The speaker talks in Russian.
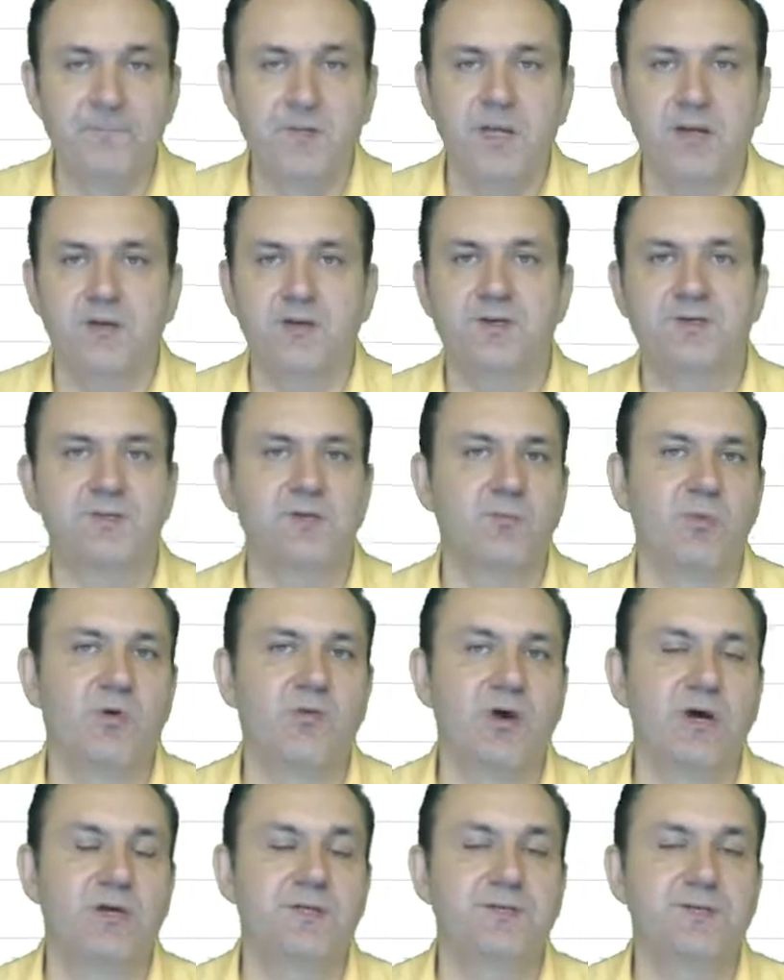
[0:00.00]
Не
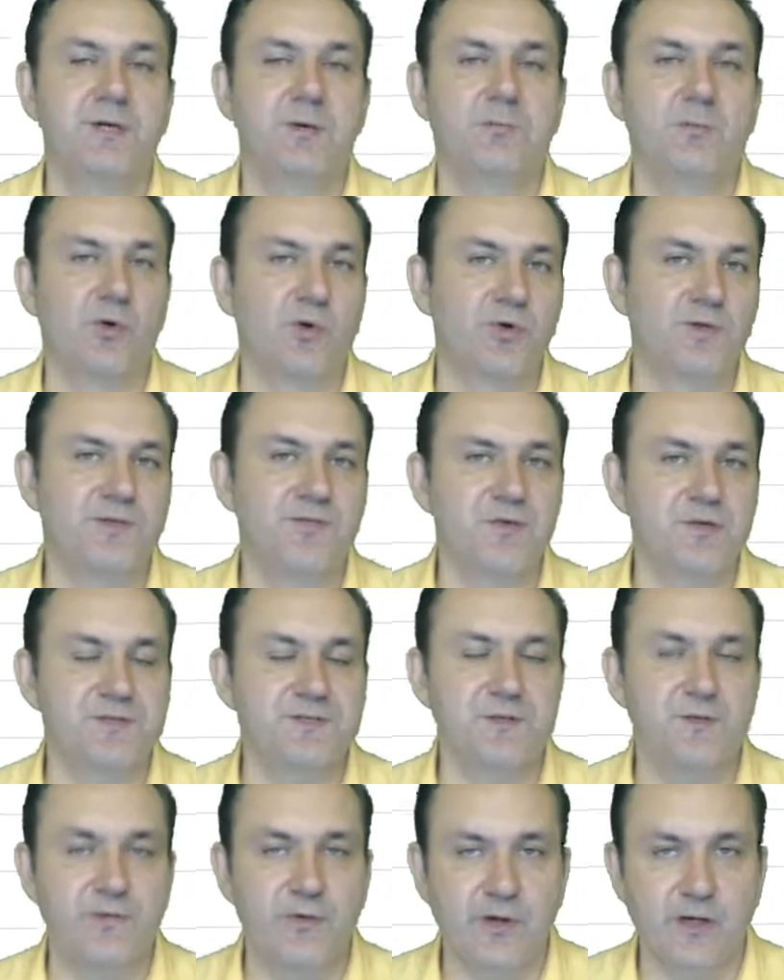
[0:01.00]
забывайте про
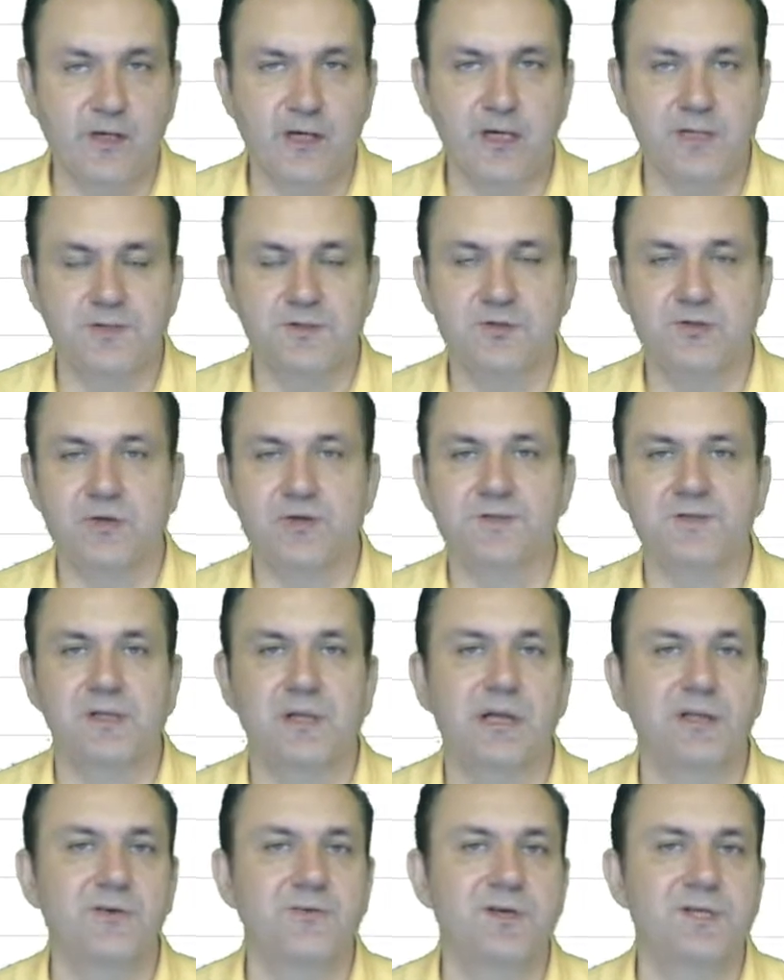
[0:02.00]
диверсификацию,
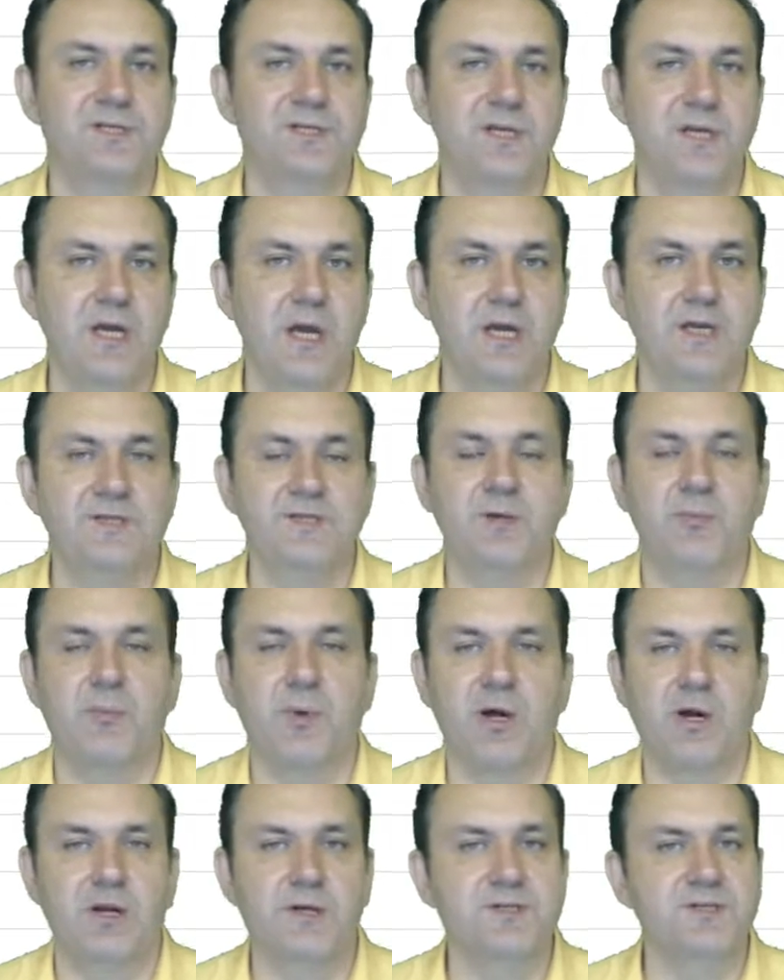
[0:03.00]
раскладывайте яйца по
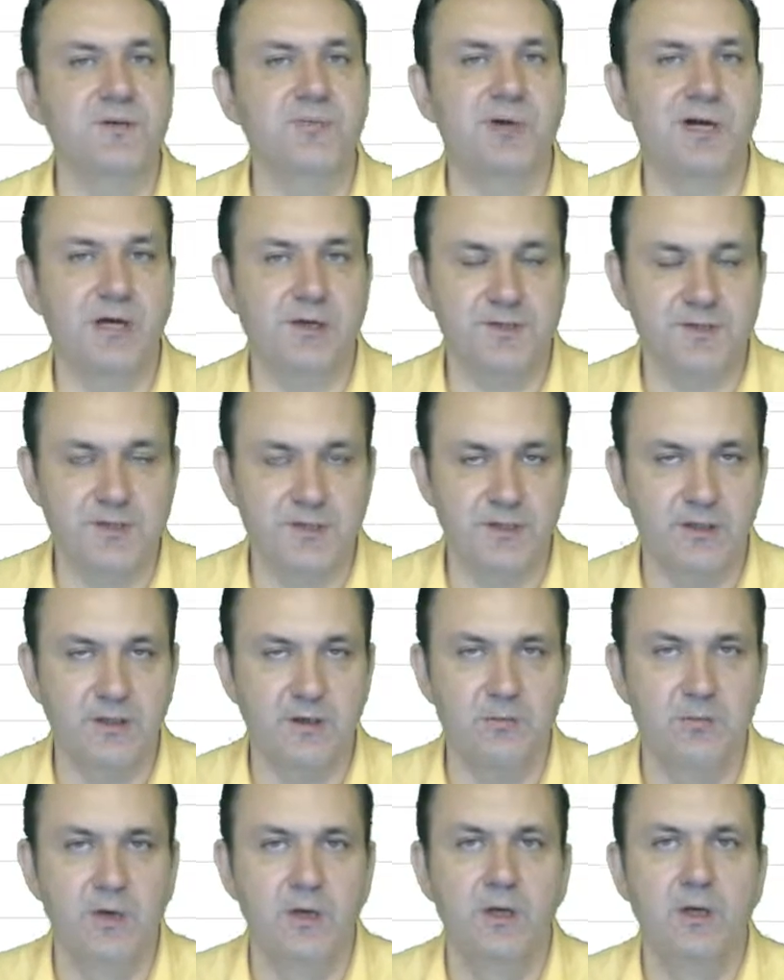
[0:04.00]
разным
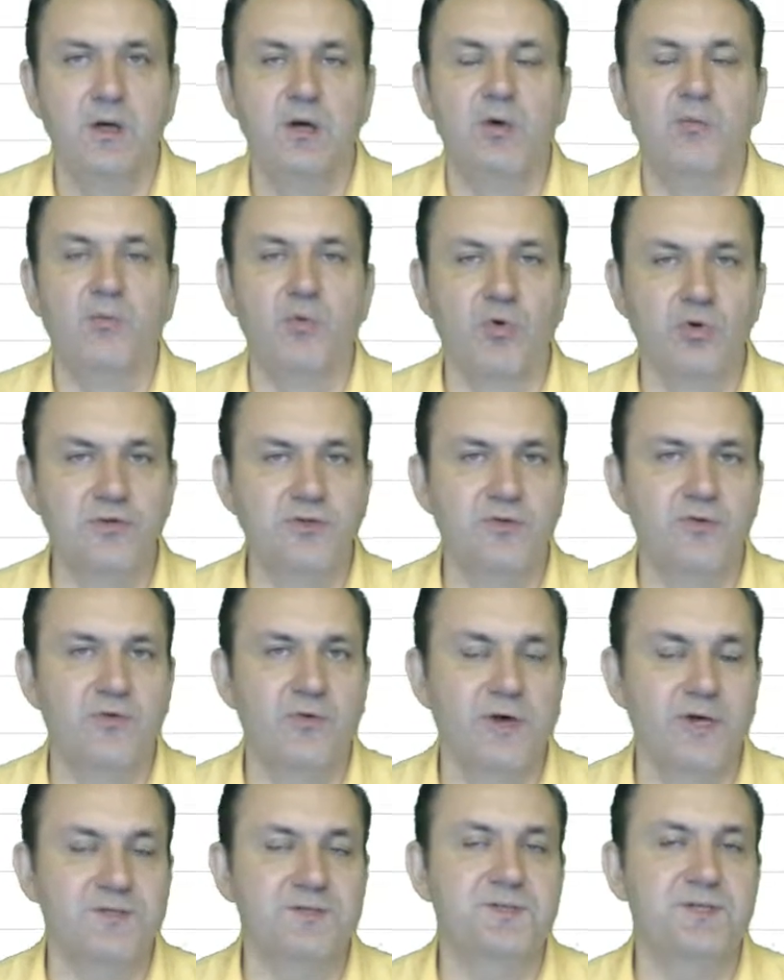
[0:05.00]
корзинам – Пусть у
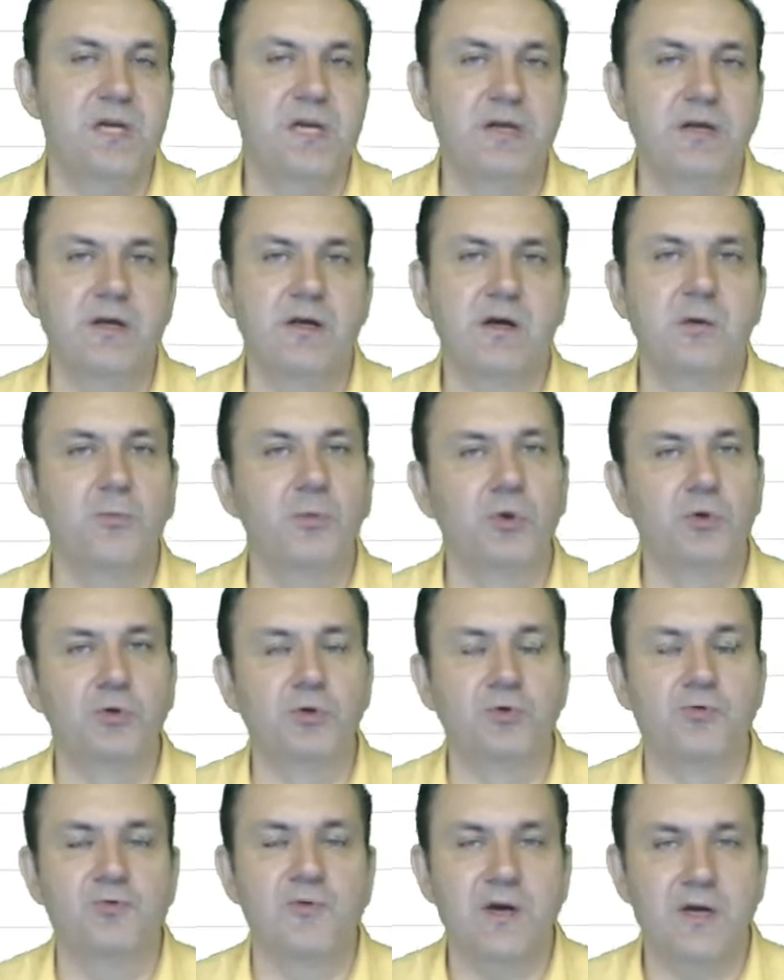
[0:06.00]
вас деньги
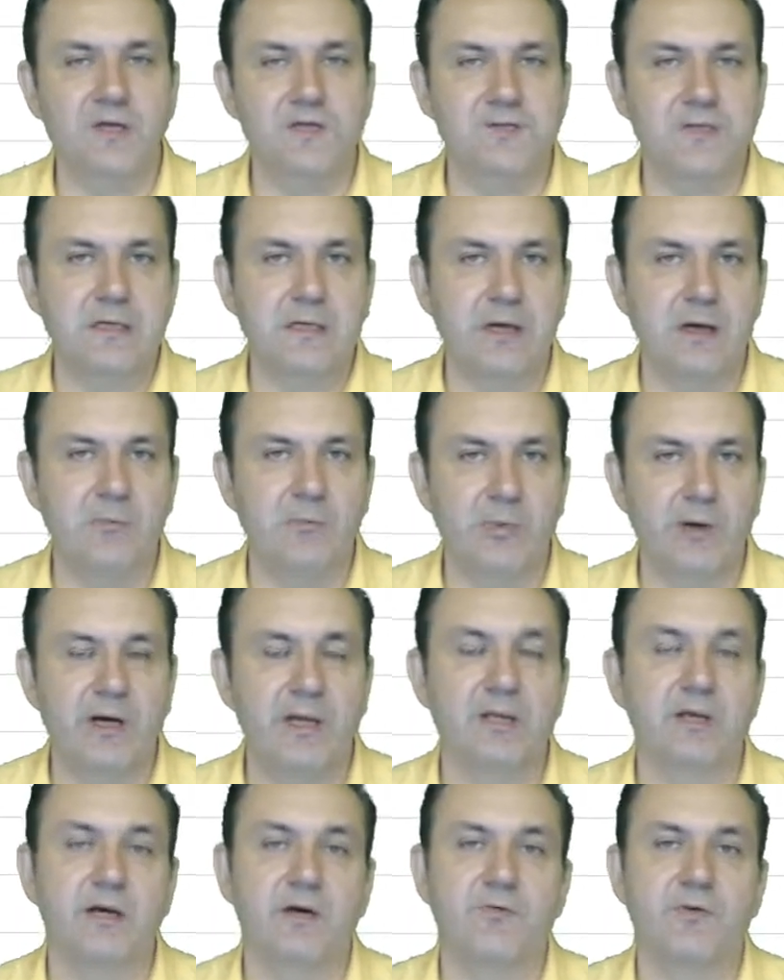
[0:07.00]
работают в разных
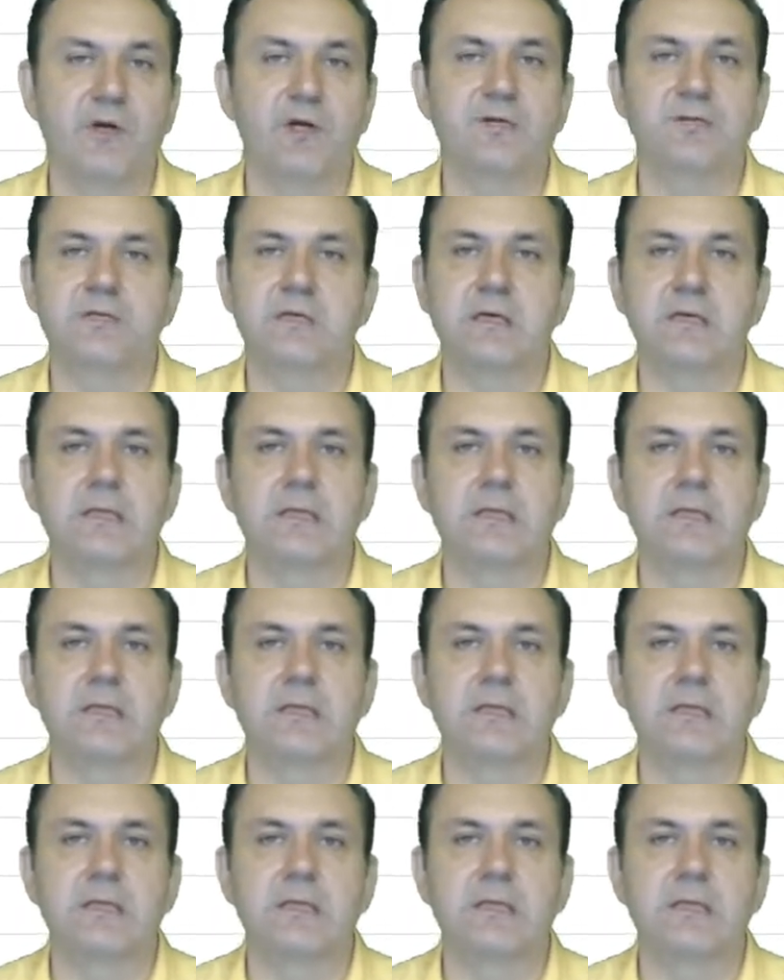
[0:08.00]
компаниях, в разных